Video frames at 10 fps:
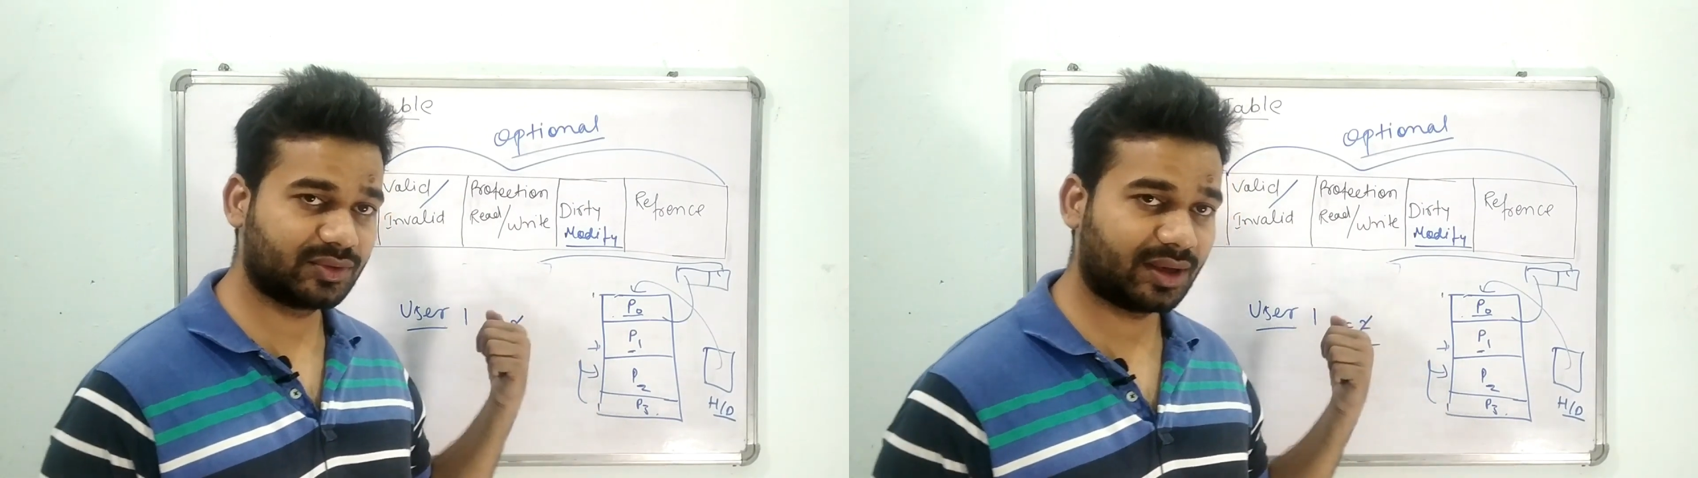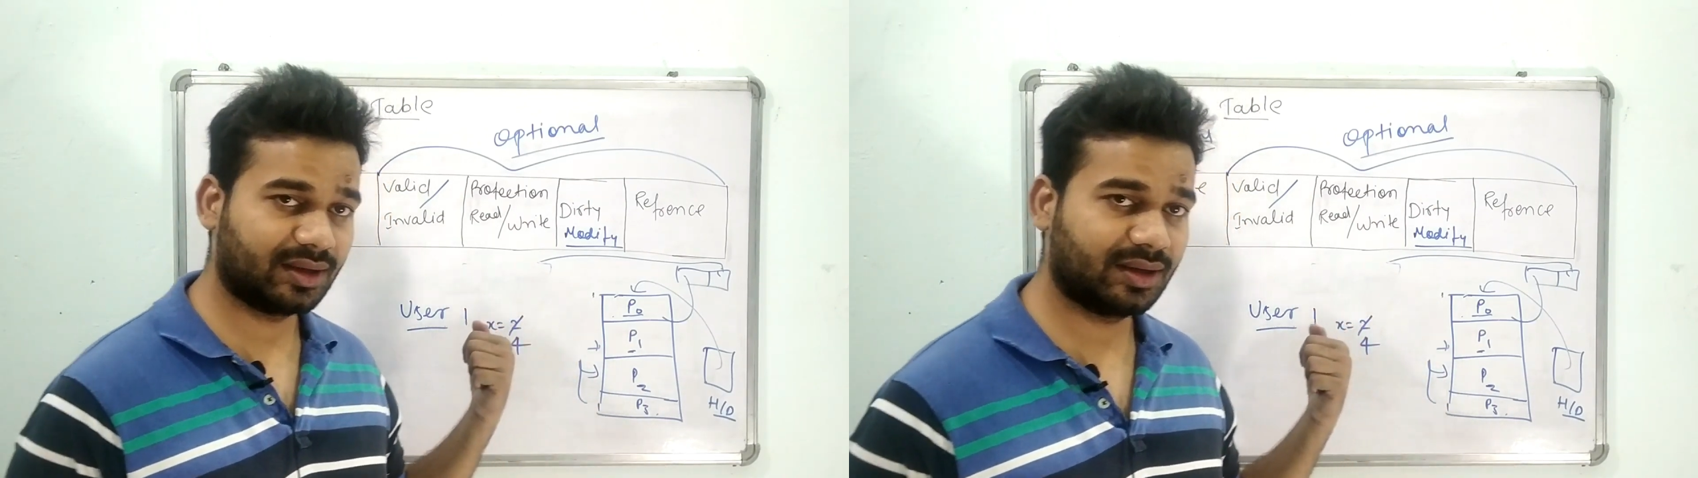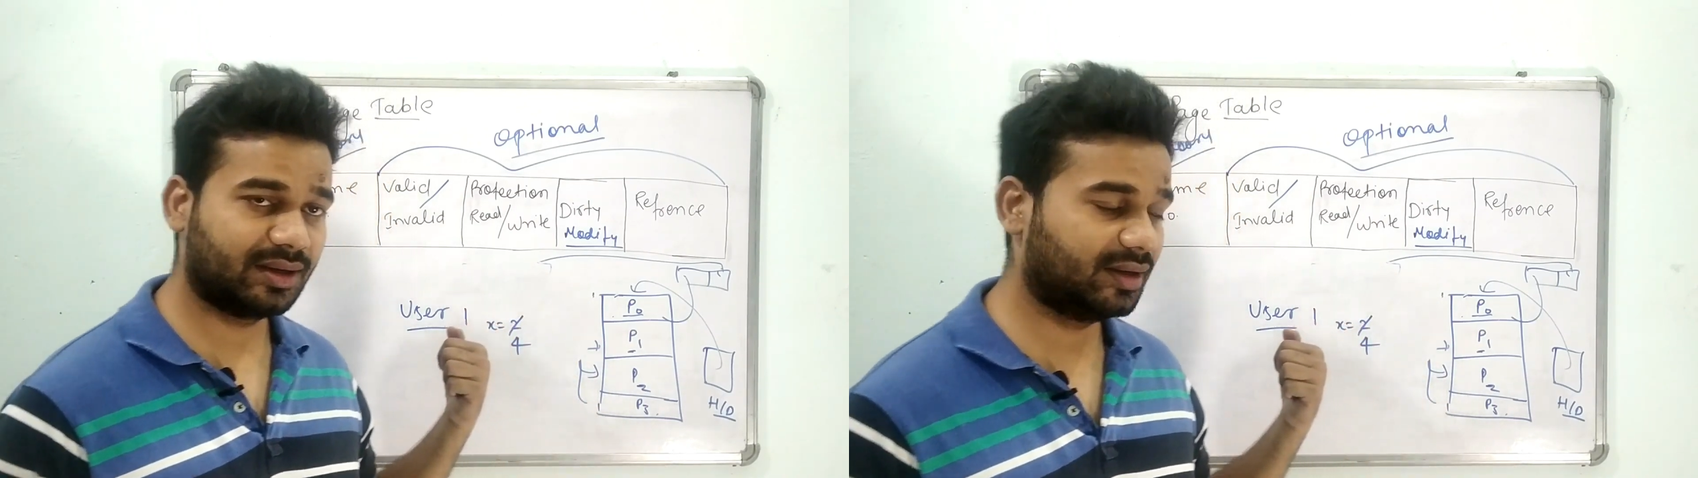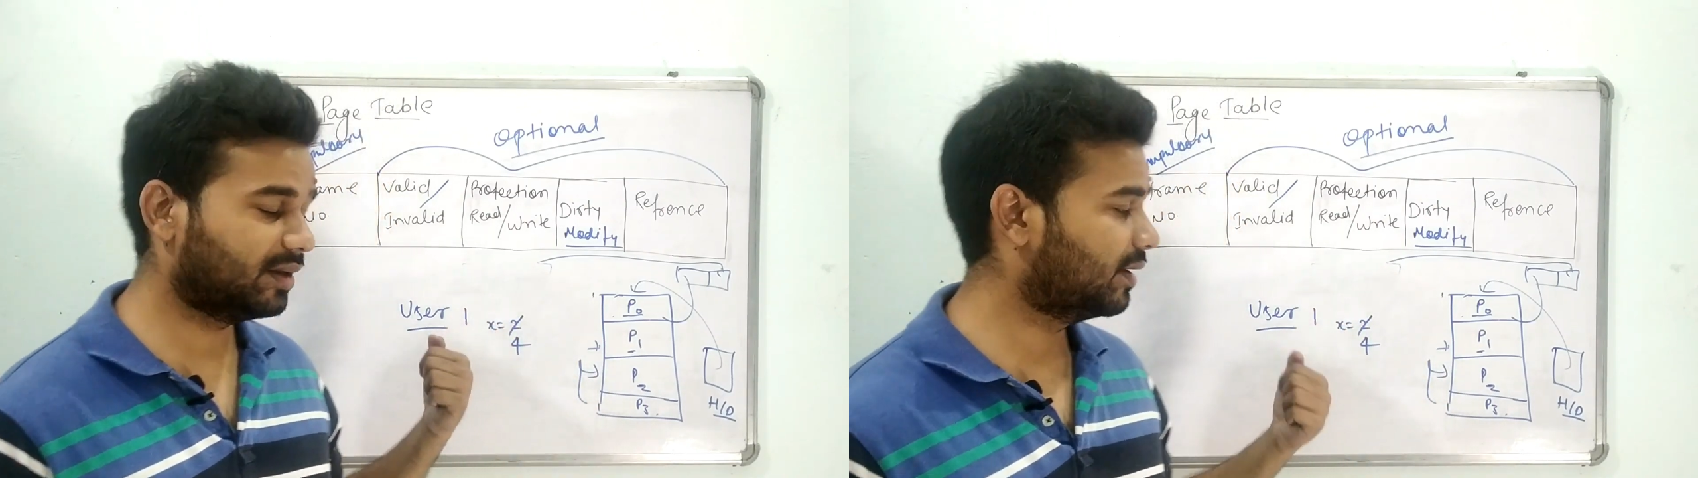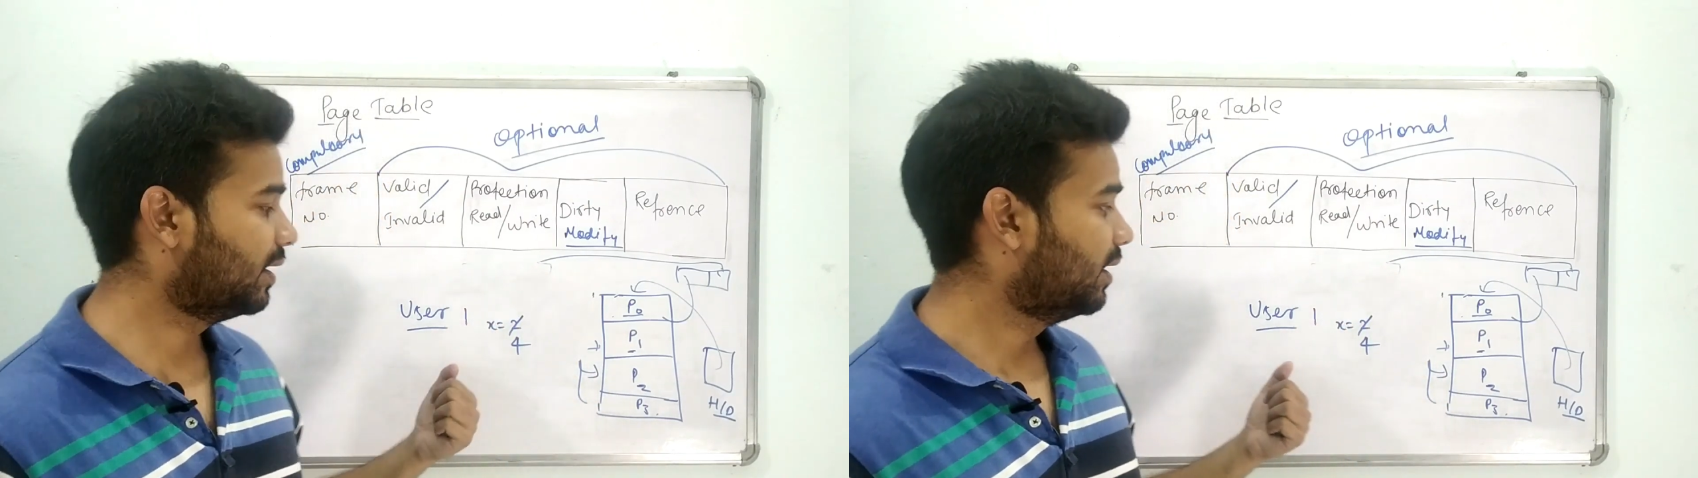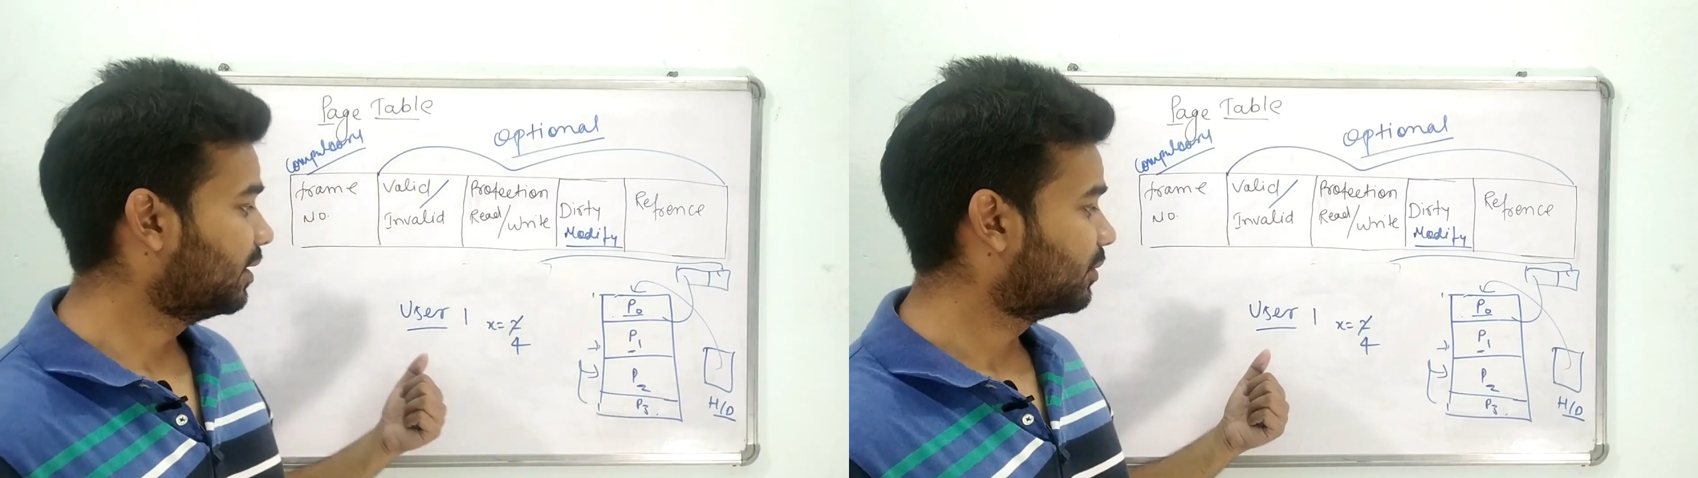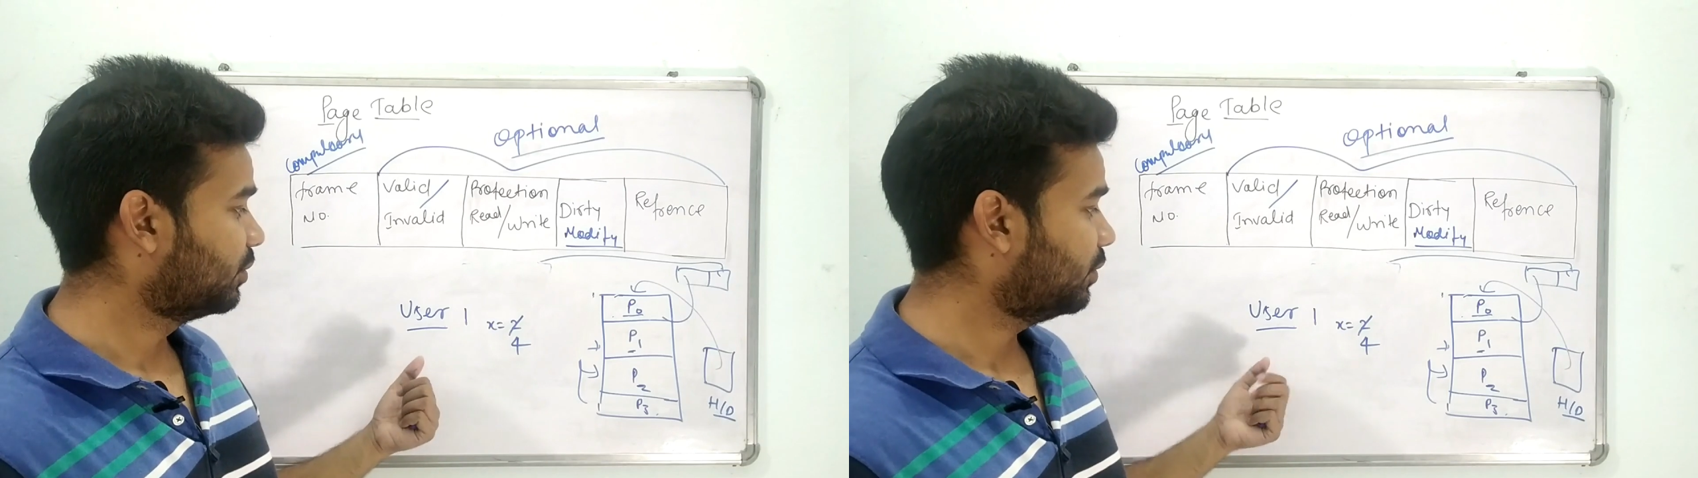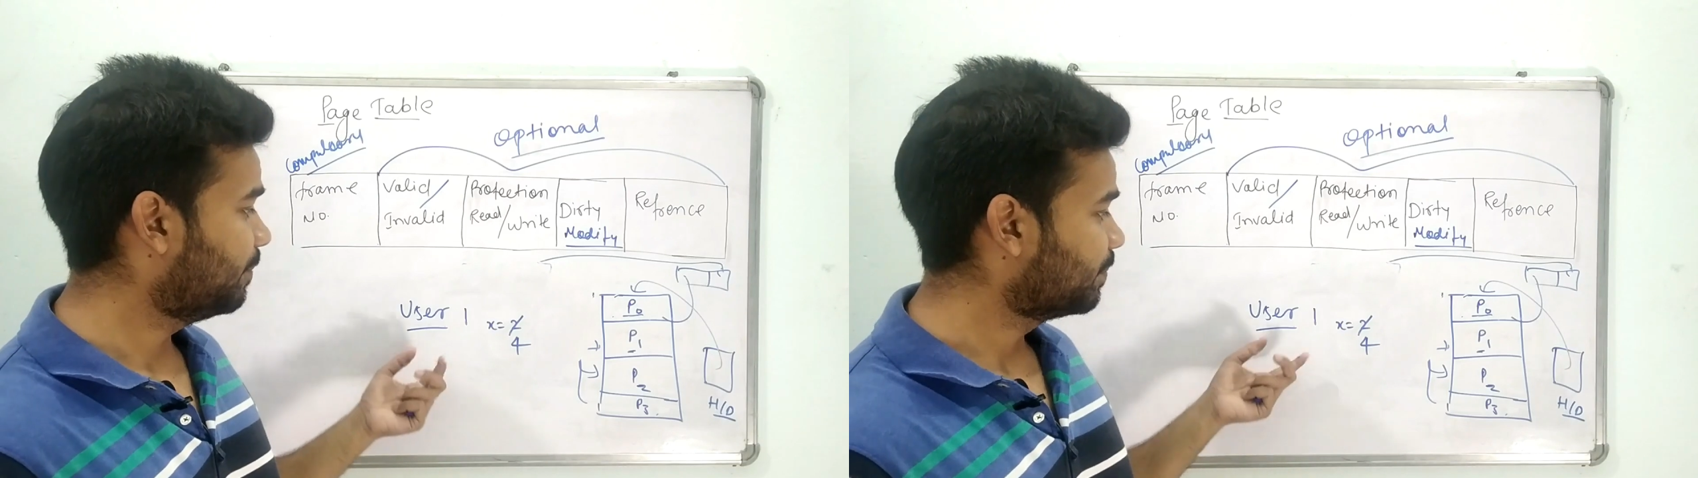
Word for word: जाएंगे ठीक है तो